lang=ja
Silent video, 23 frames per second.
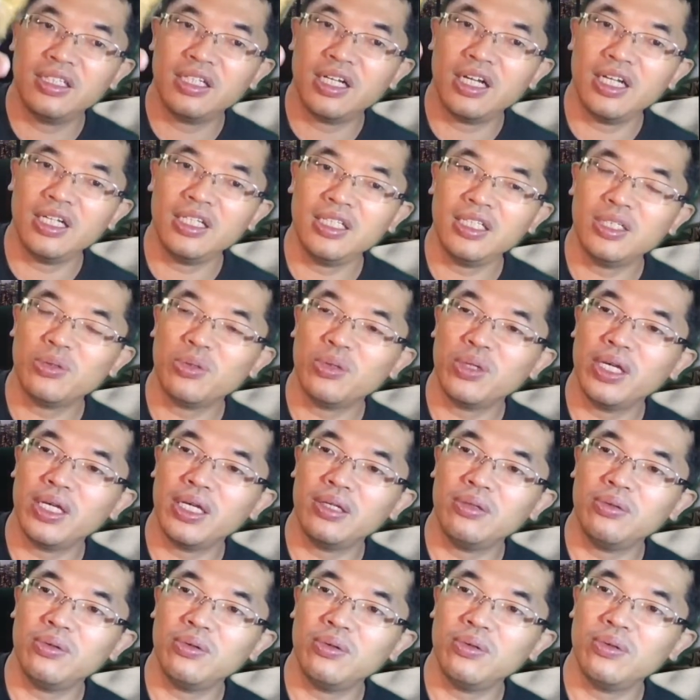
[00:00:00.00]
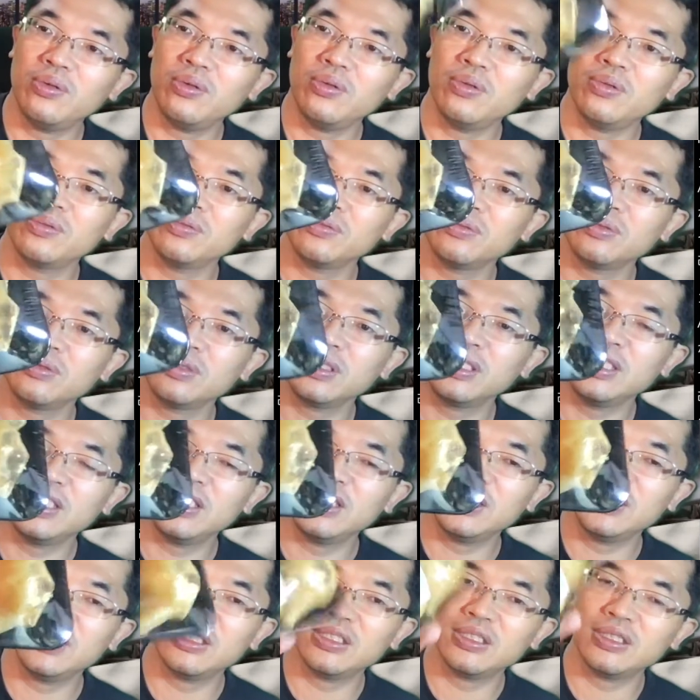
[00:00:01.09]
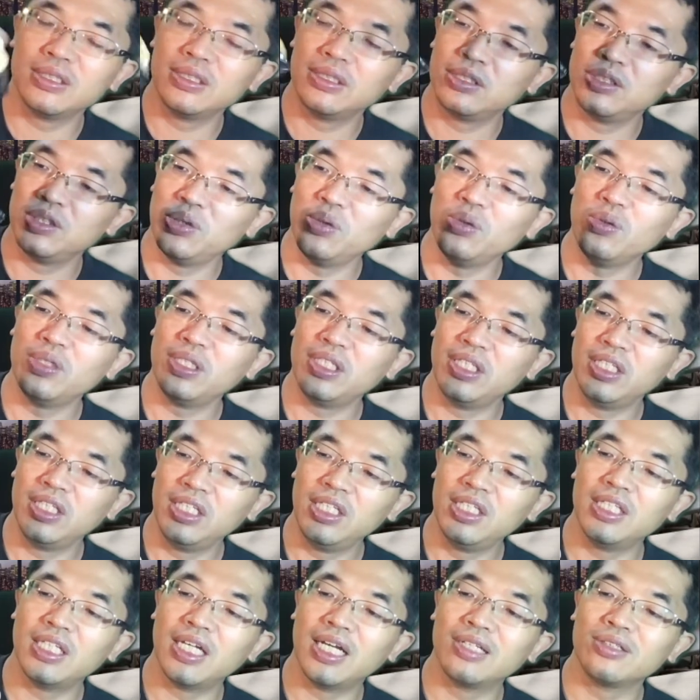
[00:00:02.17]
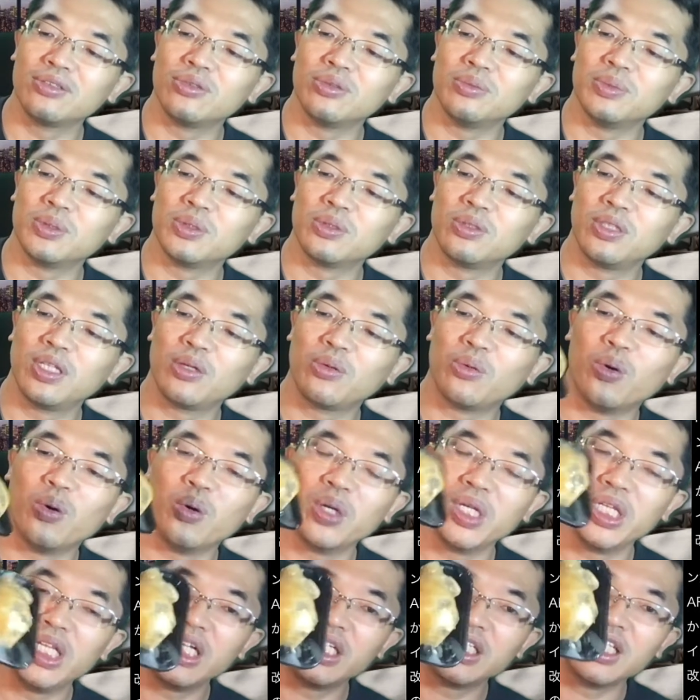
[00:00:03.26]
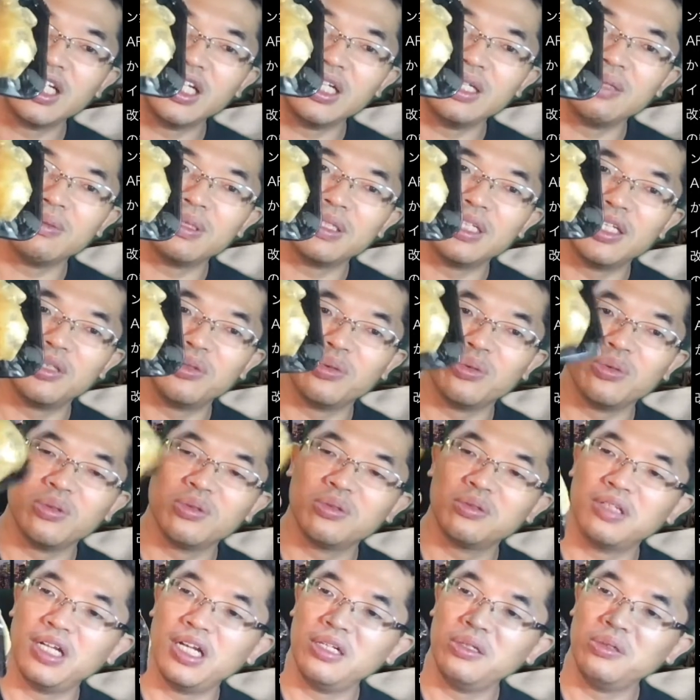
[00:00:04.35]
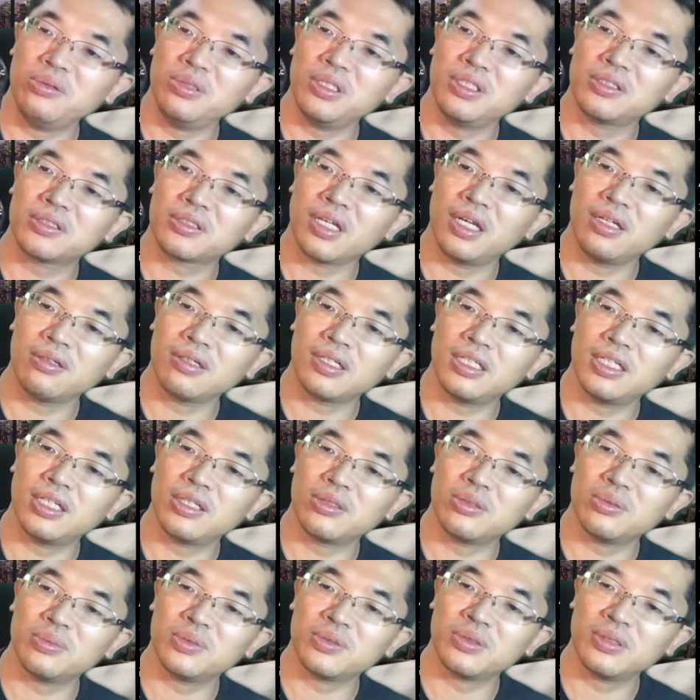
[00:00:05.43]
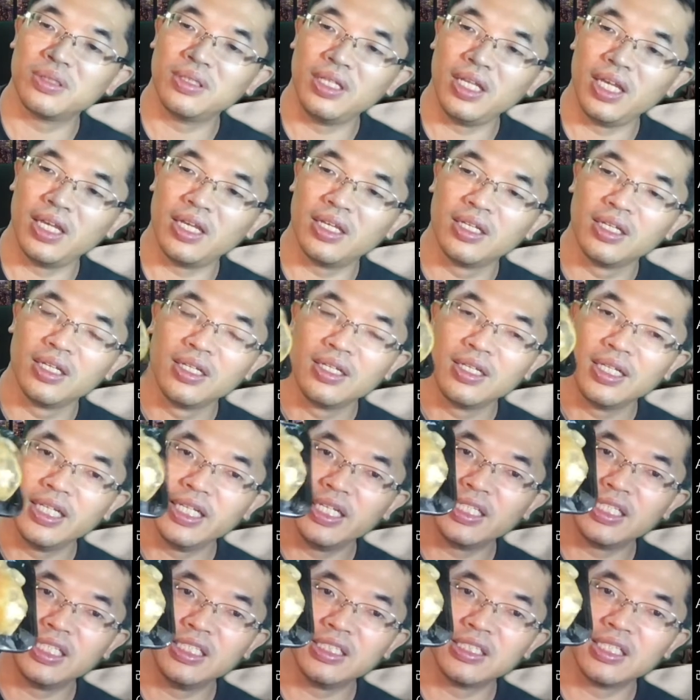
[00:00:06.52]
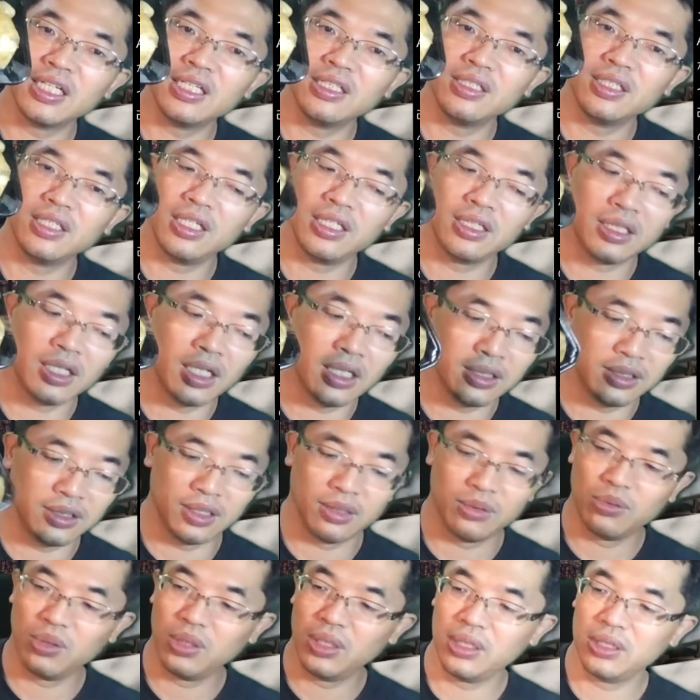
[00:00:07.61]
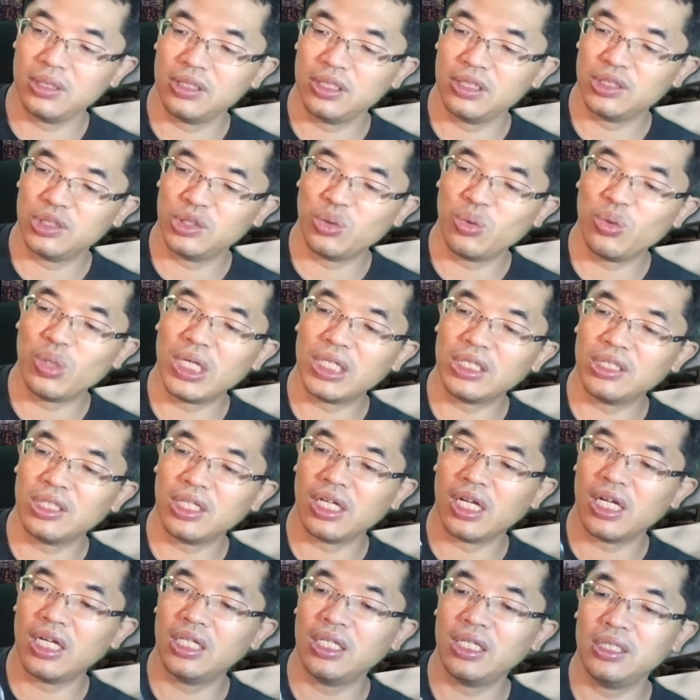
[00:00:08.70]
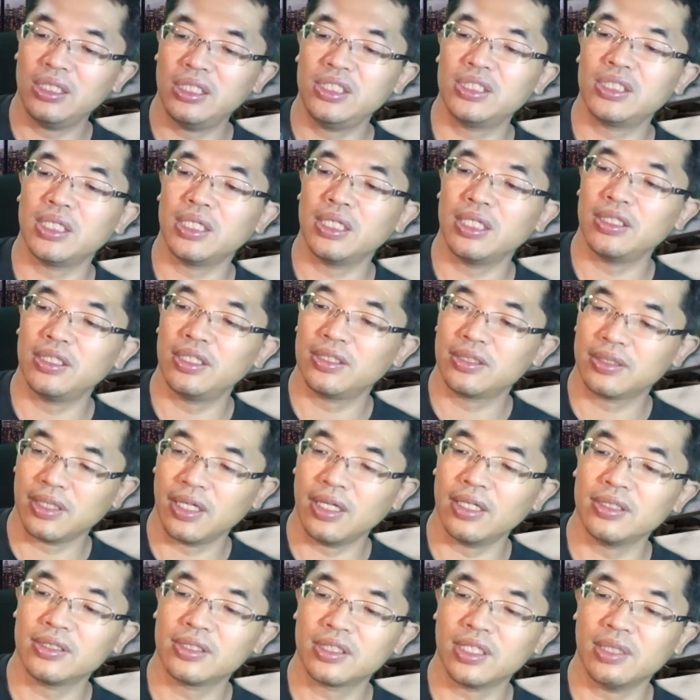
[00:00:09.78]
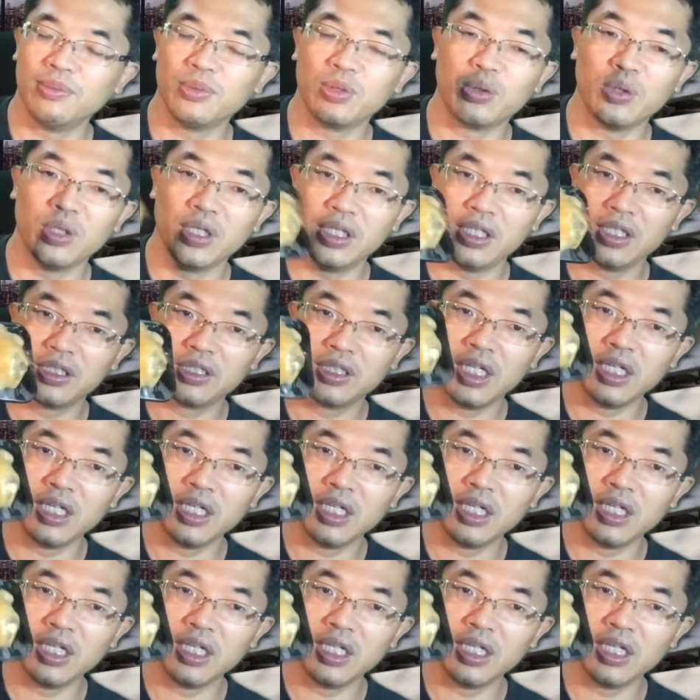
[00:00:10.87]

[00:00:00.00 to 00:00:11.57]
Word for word: 外にこれあの、料理にいいなと思う。これだけあればね、どのくらい料理に使えるかなって、刻んで入れたんですね。これ、生姜って体にいいじゃないですか。しかもこれね、結